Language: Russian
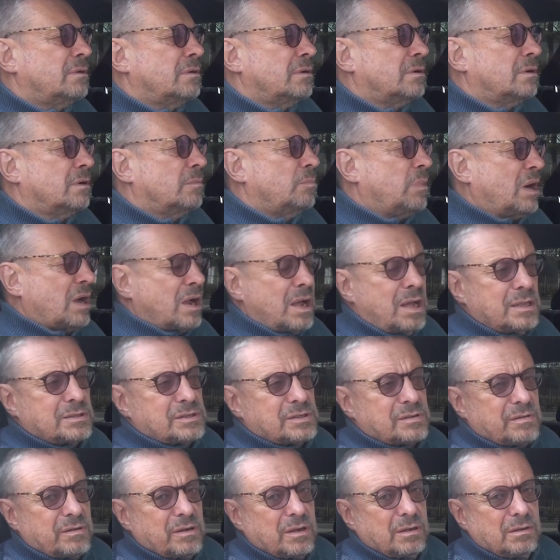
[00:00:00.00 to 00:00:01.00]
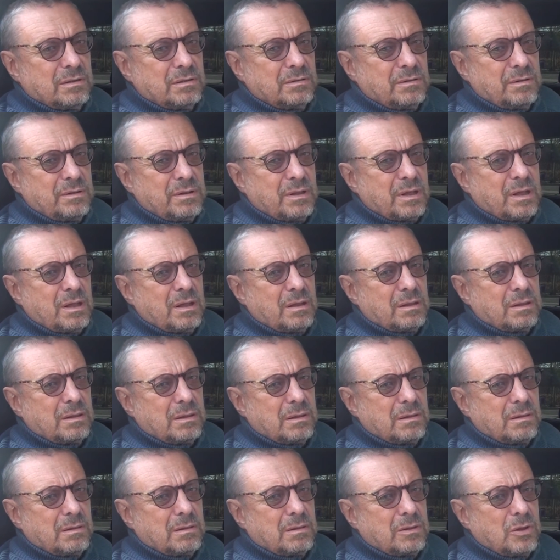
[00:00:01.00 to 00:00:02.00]
э, богатства, я
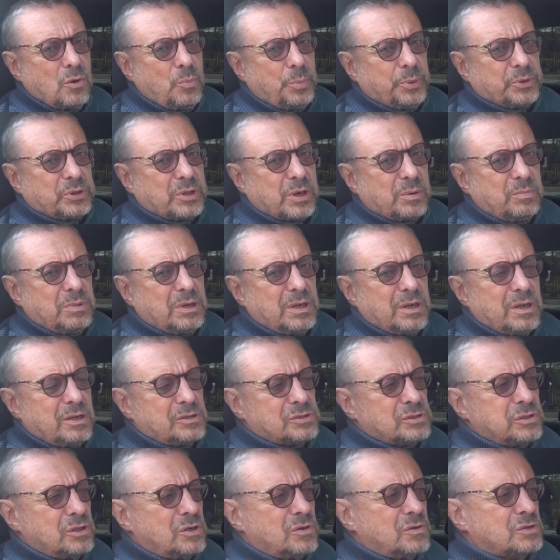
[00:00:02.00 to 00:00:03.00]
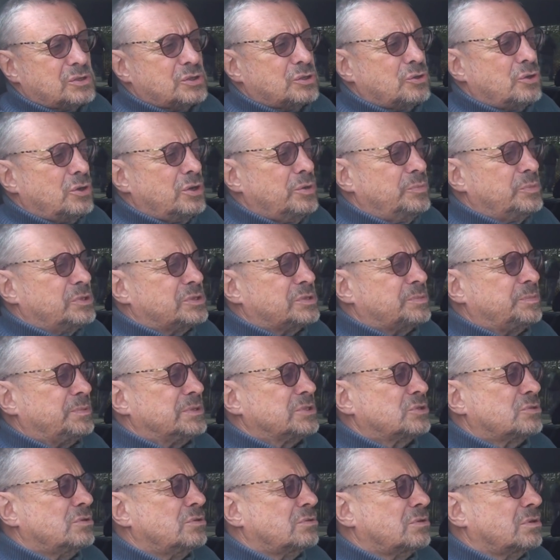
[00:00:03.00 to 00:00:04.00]
не употребляю слово стоимость,
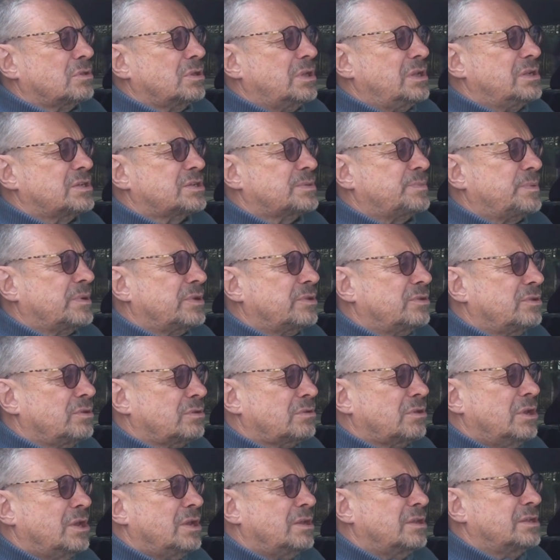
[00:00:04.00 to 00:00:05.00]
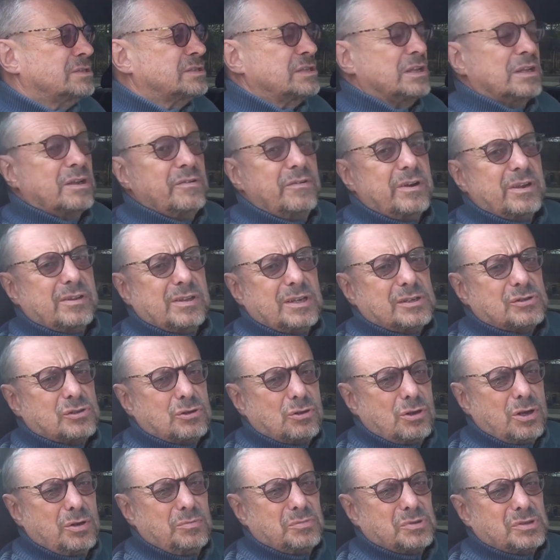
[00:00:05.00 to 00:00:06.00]
поскольку дальше пойдет, если говорить о
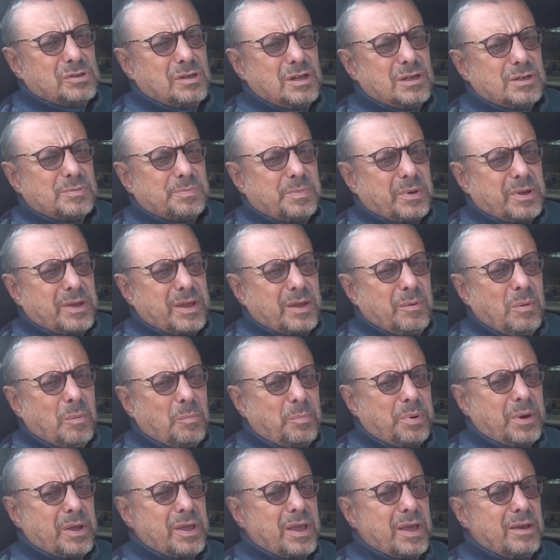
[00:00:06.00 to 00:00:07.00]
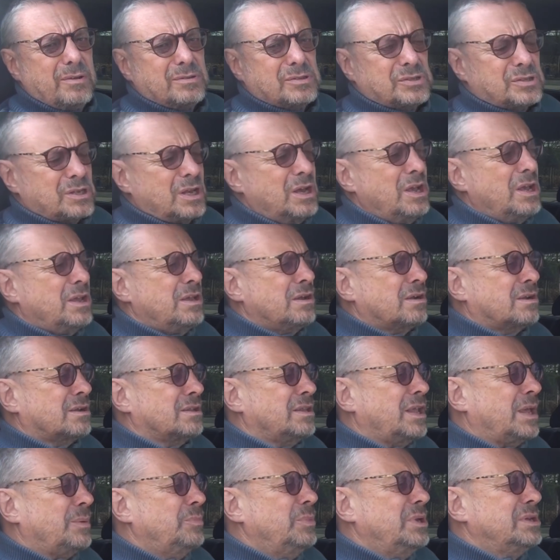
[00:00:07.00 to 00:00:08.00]
стоимости, дальше появятся
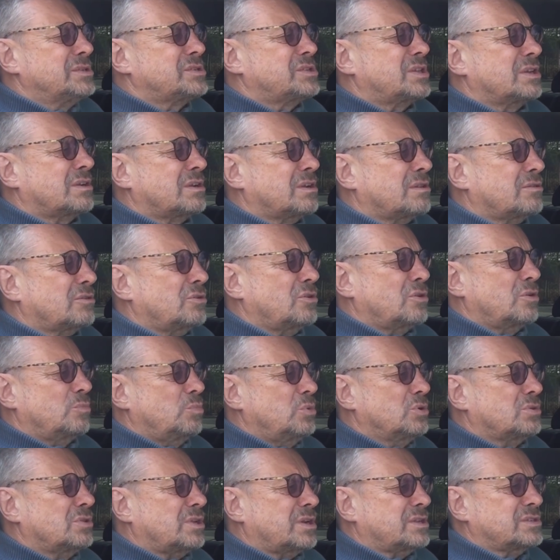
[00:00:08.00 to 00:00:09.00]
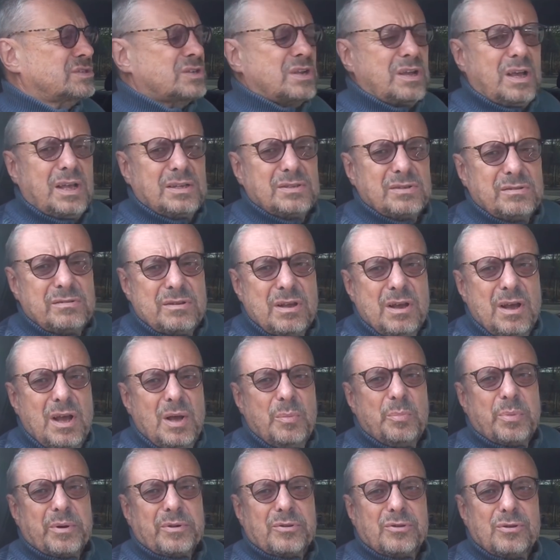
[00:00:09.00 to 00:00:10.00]
экономисты, которые будут рассказывать
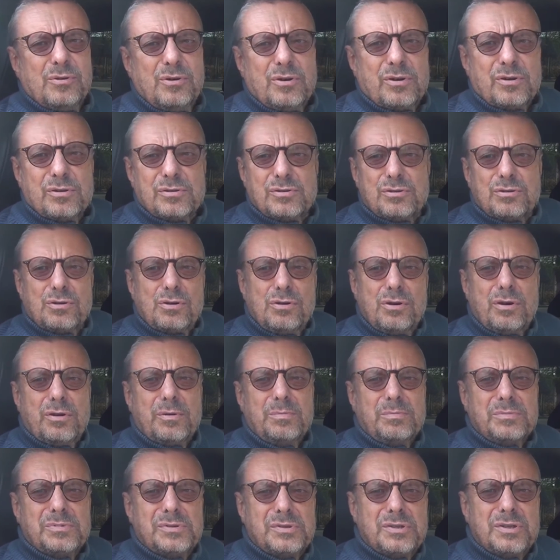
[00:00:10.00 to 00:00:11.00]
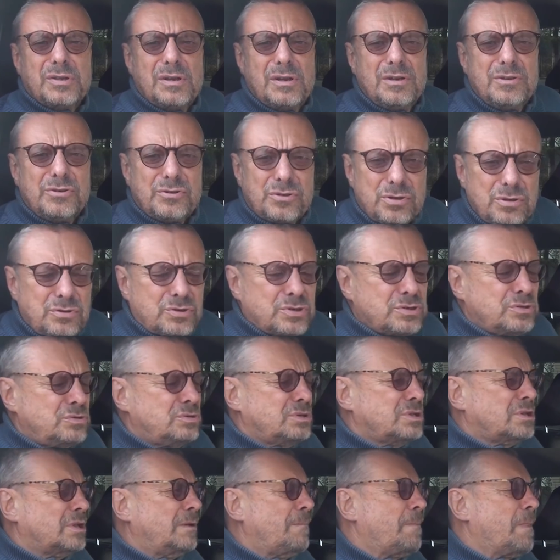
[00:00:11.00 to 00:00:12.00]
про теорию стоимости или еще
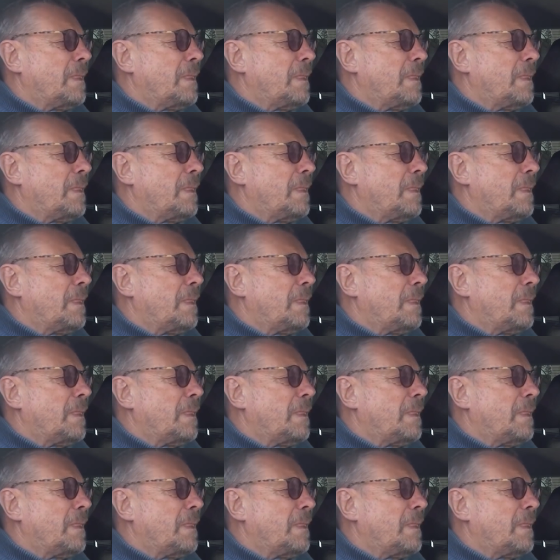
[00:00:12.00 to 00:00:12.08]
чего-то.